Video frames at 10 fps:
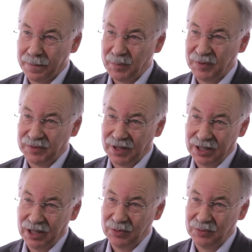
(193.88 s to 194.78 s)

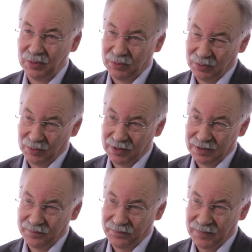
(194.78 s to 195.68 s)
повторяют друг
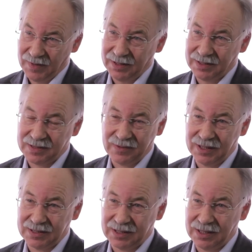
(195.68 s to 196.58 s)
друга. Это
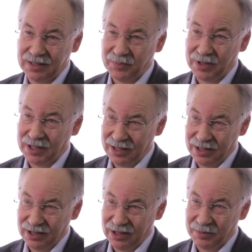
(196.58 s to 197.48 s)
называется
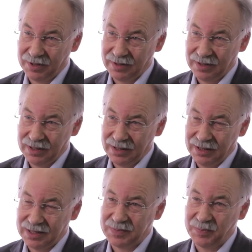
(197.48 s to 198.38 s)
поколениями.
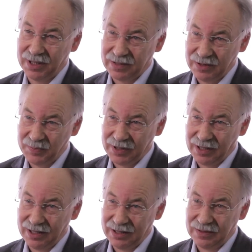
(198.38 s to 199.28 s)
Есть первое
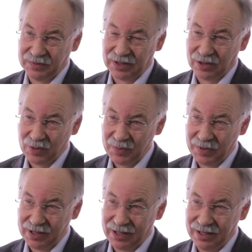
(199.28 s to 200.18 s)
поколение, второе
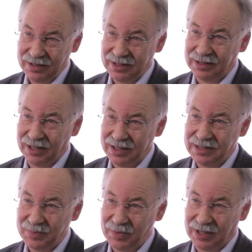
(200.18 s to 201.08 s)
поколение и
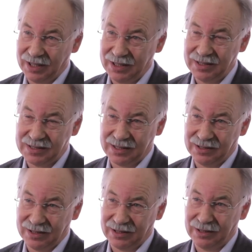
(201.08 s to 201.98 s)
третье поколение
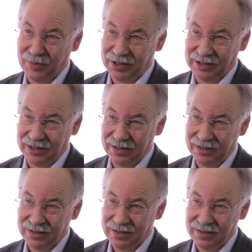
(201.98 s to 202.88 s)
стандартной модели.
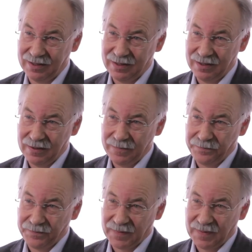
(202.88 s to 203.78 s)

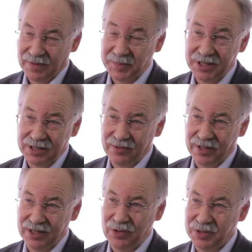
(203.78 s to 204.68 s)
Вообще
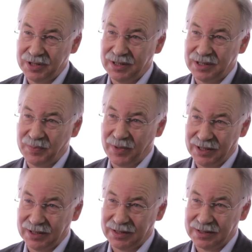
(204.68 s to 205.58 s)
говоря, не очень даже
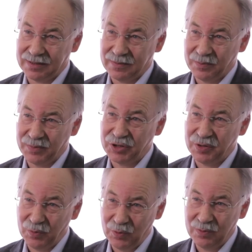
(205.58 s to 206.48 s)
понятно,
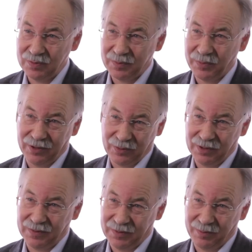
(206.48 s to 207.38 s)
почему
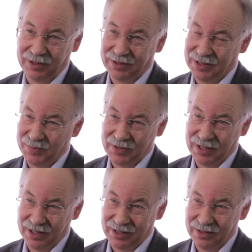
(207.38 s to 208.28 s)
природа выбрала три
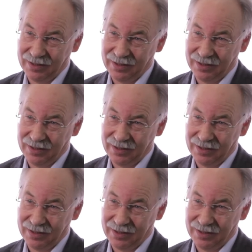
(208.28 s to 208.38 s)
поколения.